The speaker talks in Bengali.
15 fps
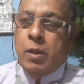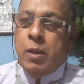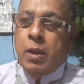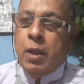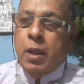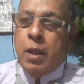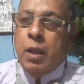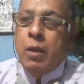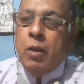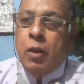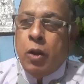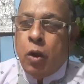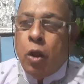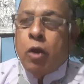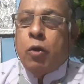হ্যাঁ
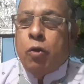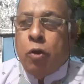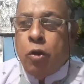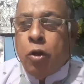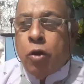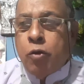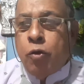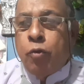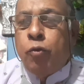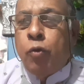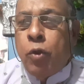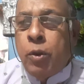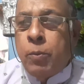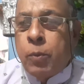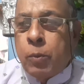লক্ষ লক্ষ
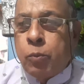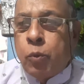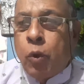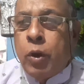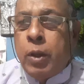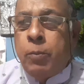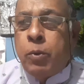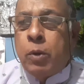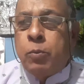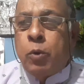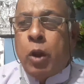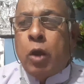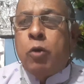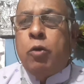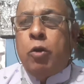ধনী
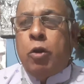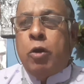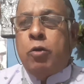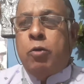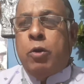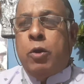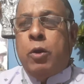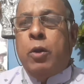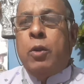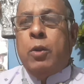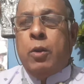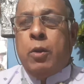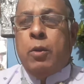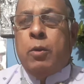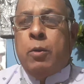লক্ষ লক্ষ
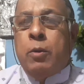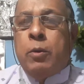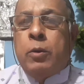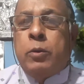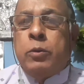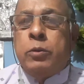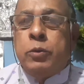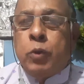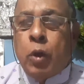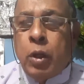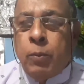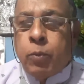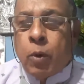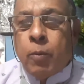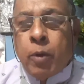ধ্বনি
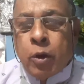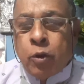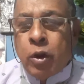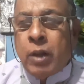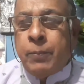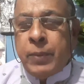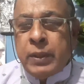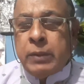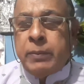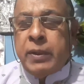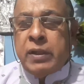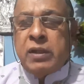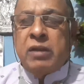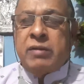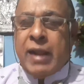ভ্রমণ করে পৃথিবী
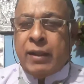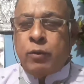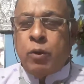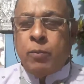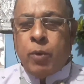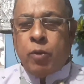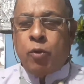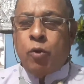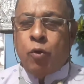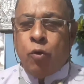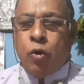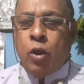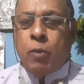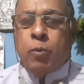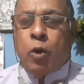এসে সাধন ভজন
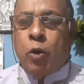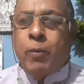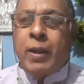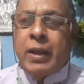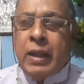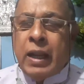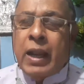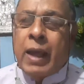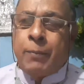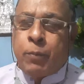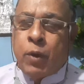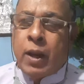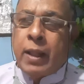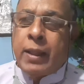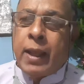করে ভগবানকে লাভ
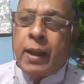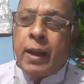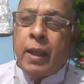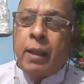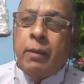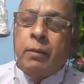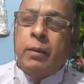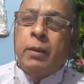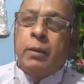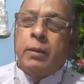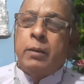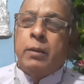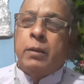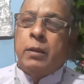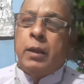করা যায় না
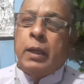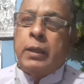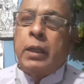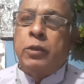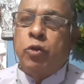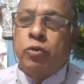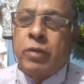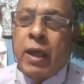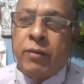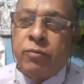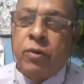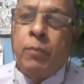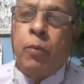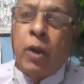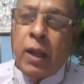এটা তো
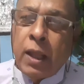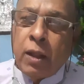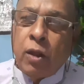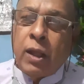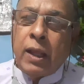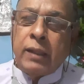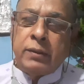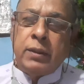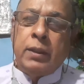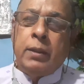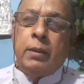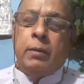শাস্ত্রে বলা আছে